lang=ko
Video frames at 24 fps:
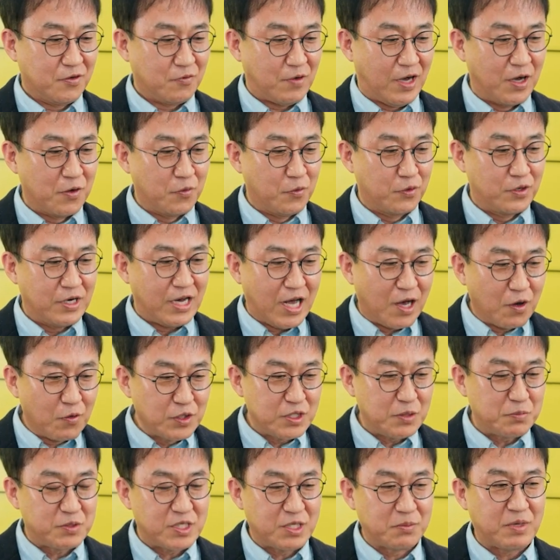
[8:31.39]
광고를 하고
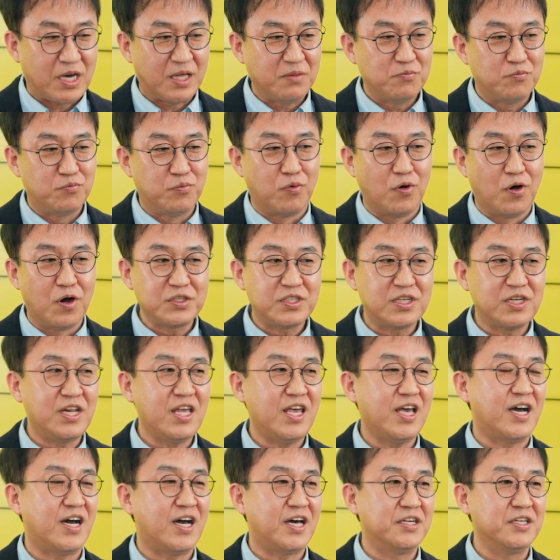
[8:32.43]
싶지만 무엇을
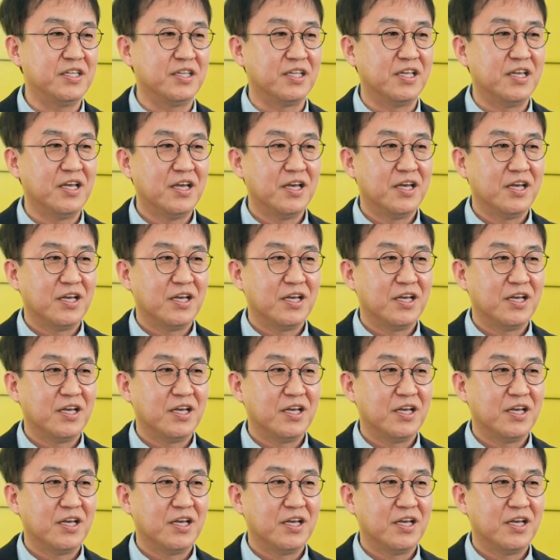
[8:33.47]
해야 하는